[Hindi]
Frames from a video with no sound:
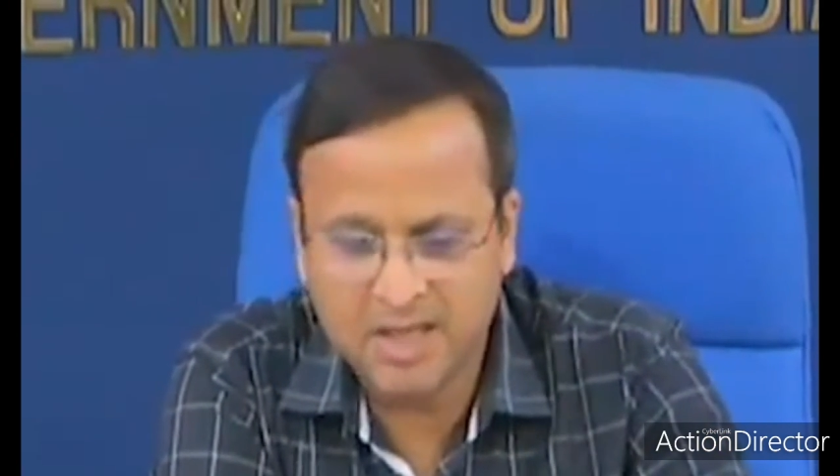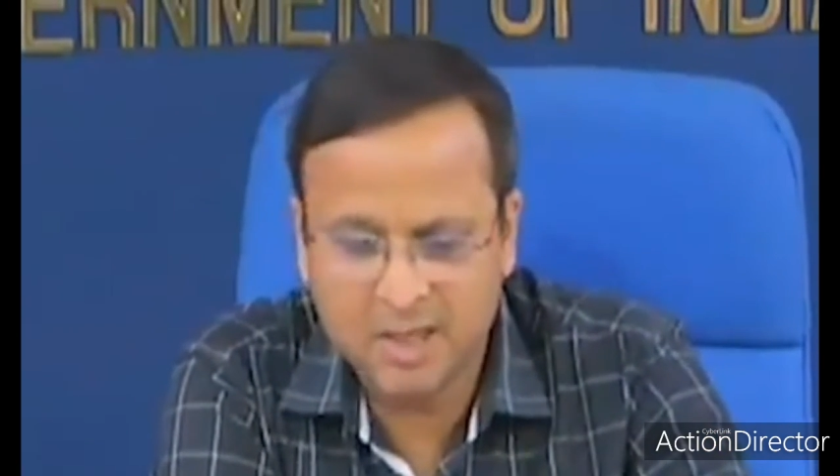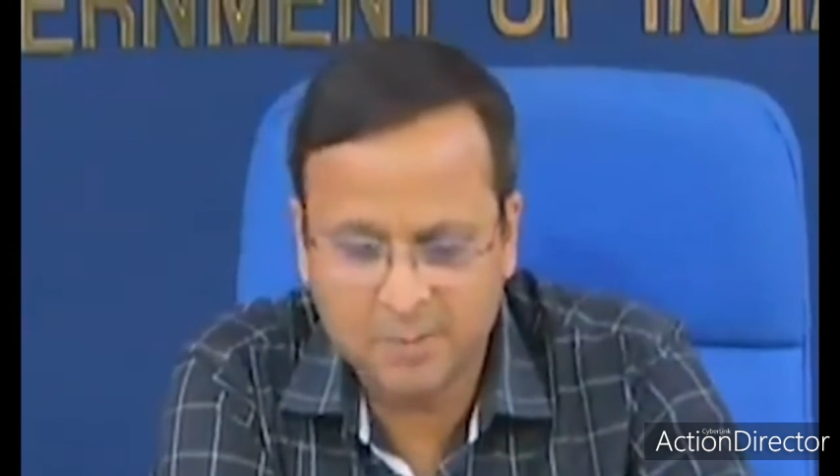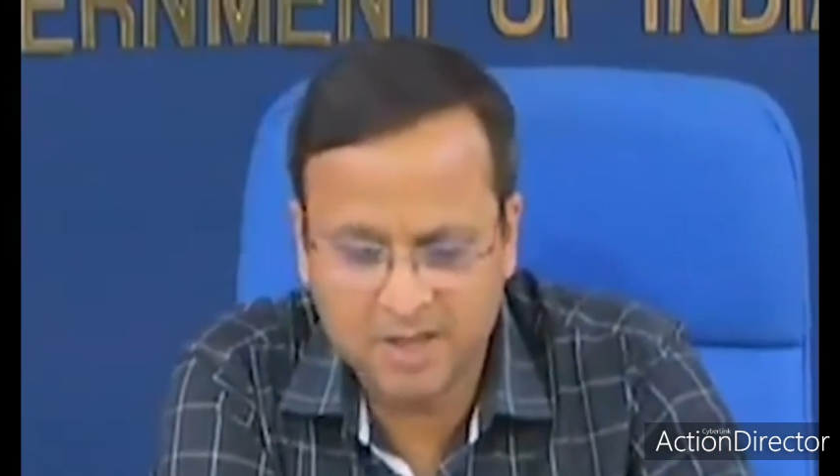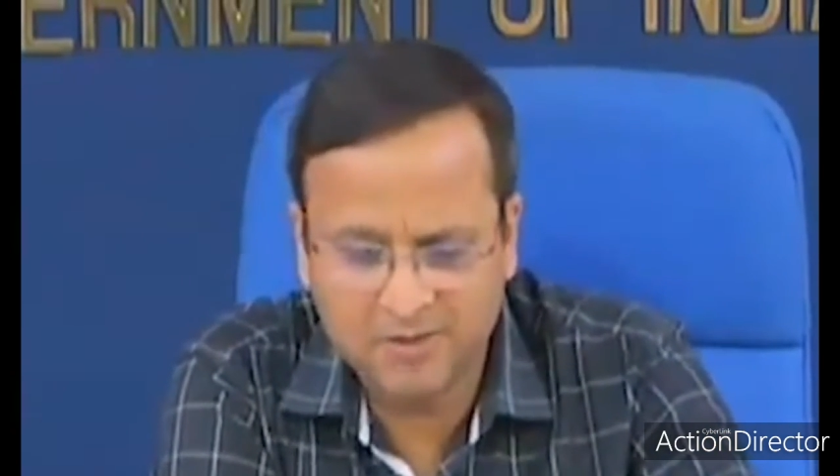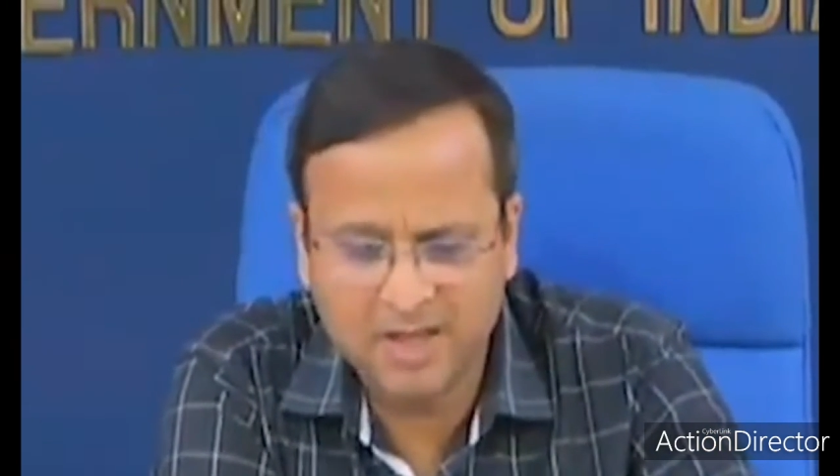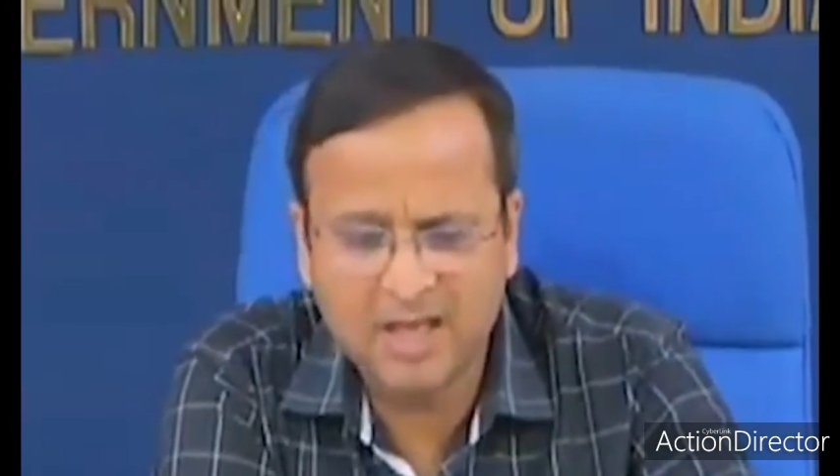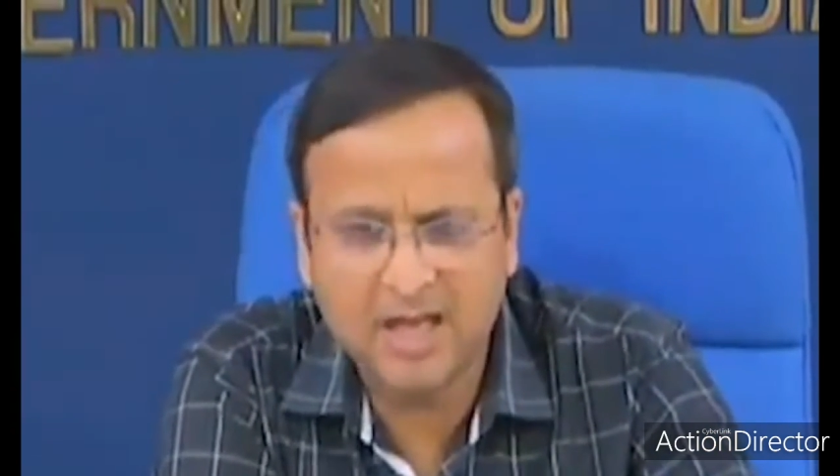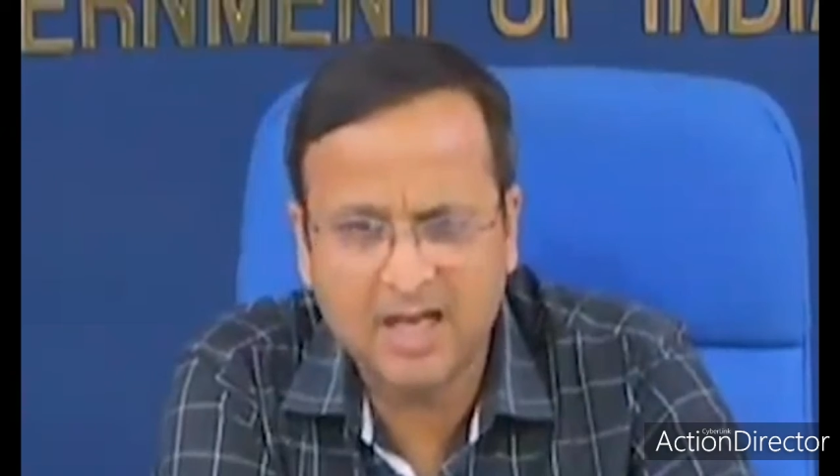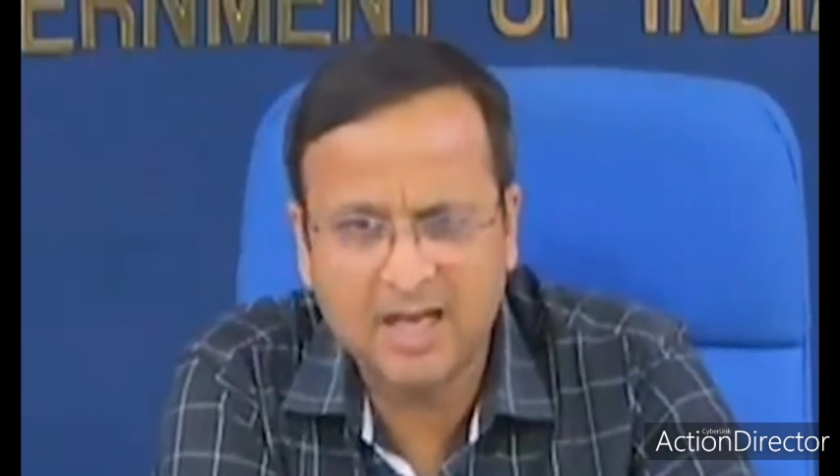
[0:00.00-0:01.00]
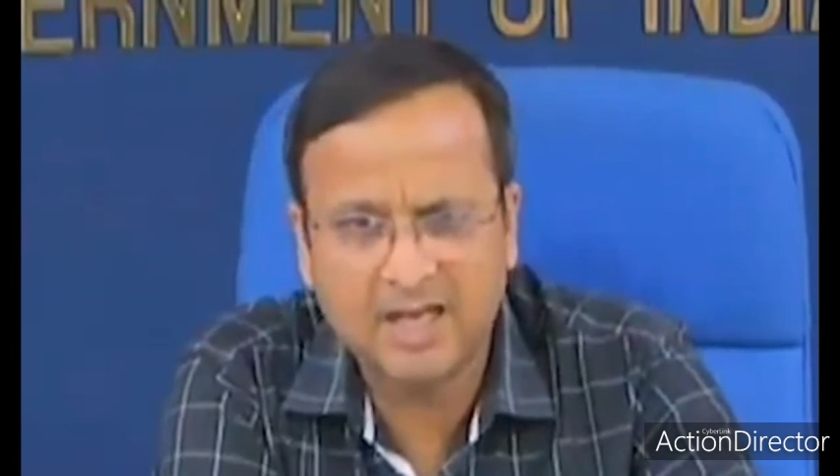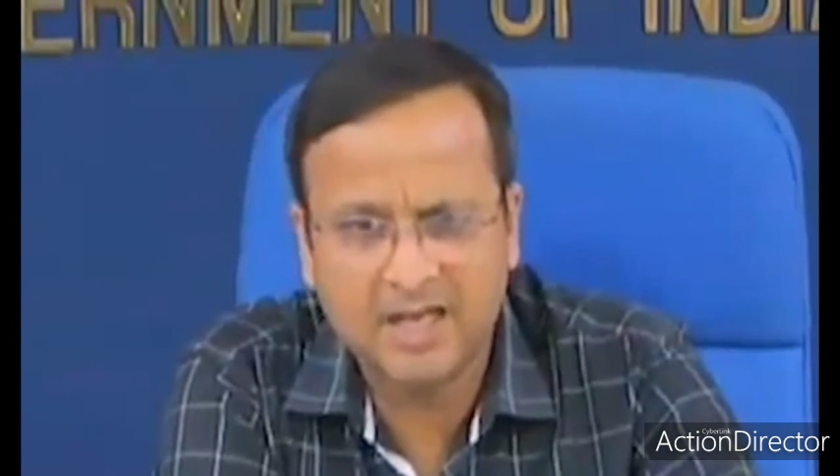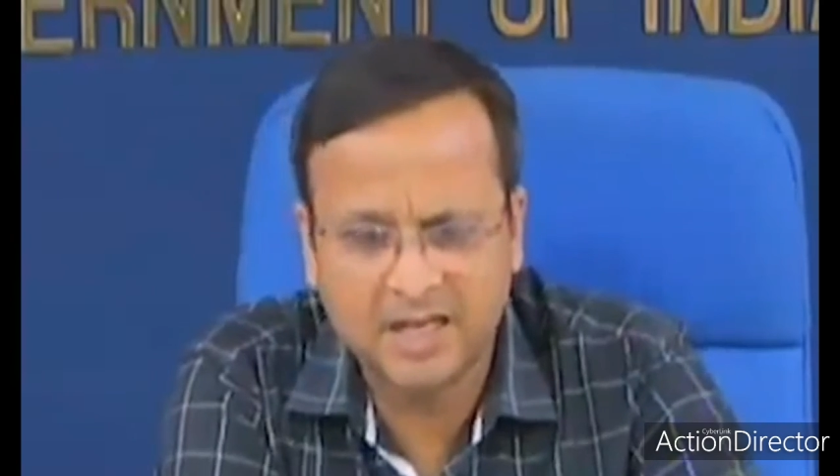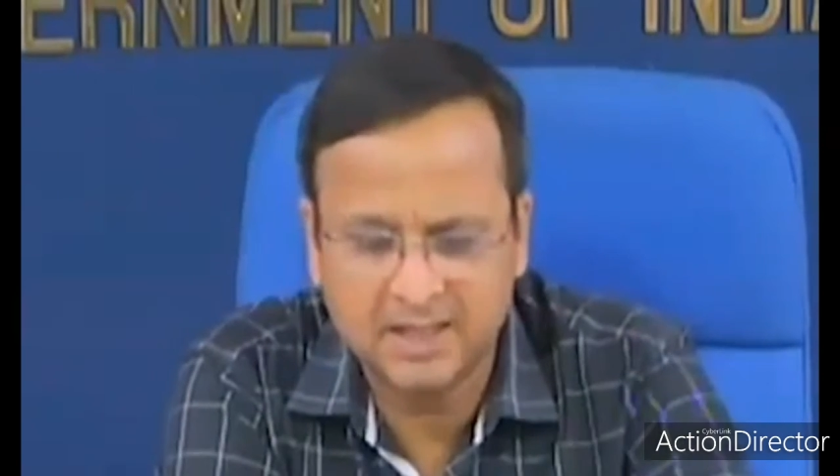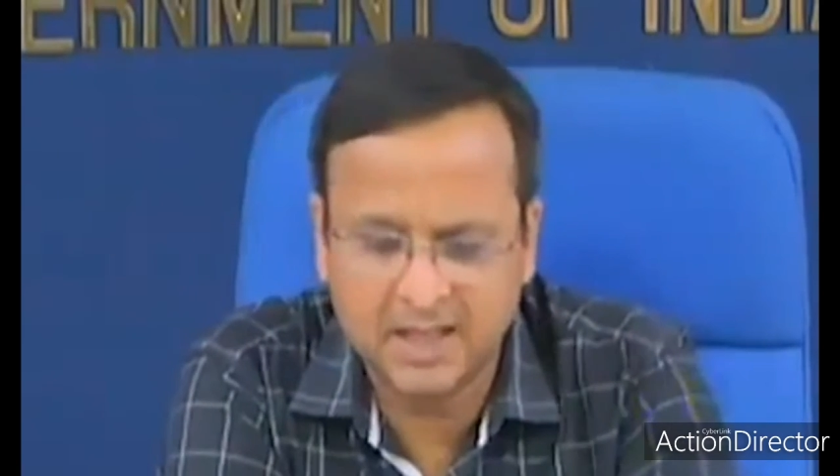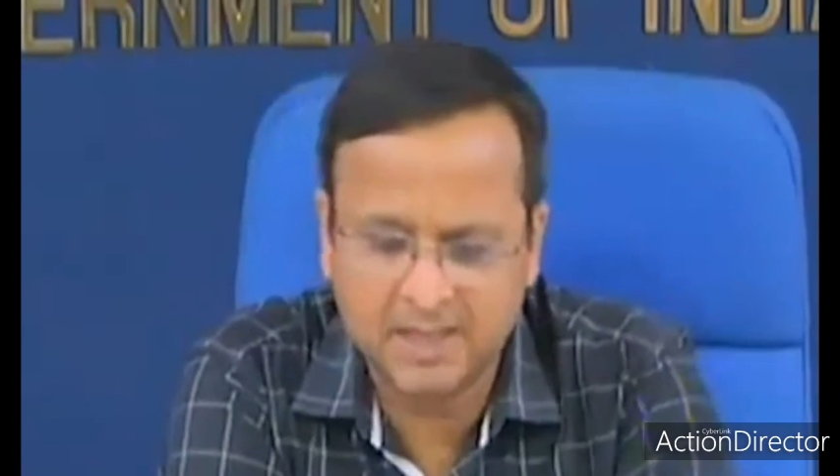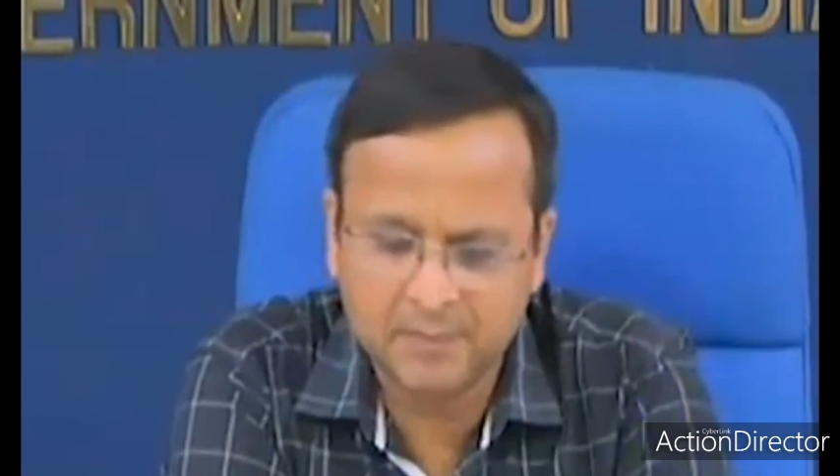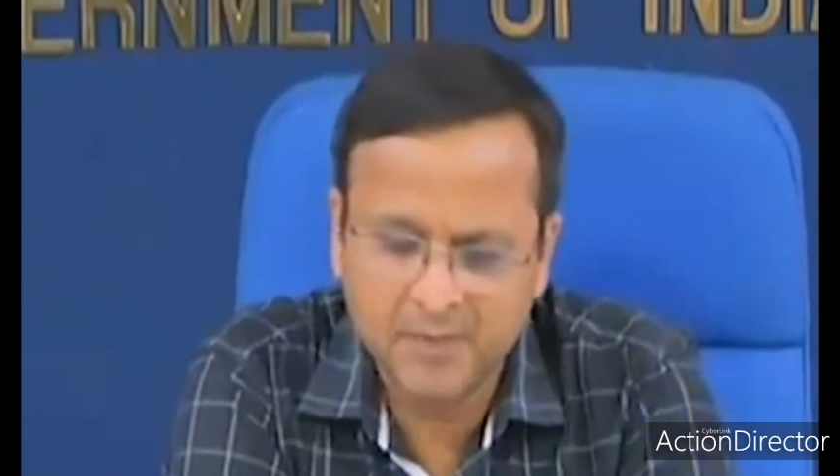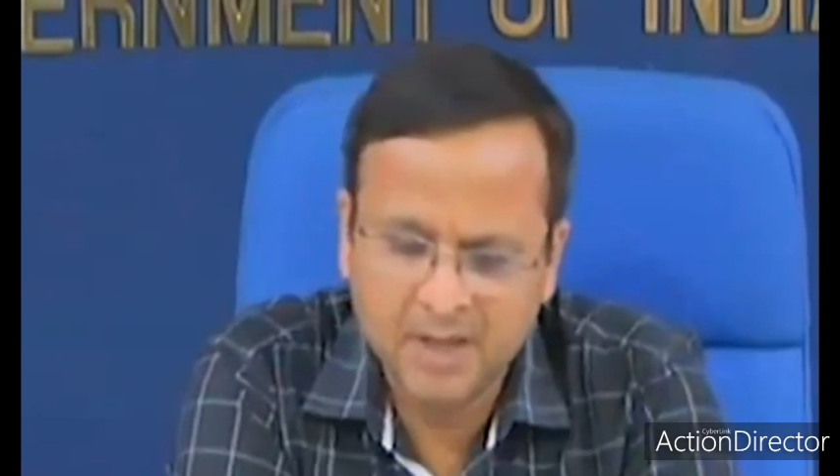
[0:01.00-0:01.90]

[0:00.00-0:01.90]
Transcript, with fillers: यह स्पेसिफिकली हाईलाइट किया था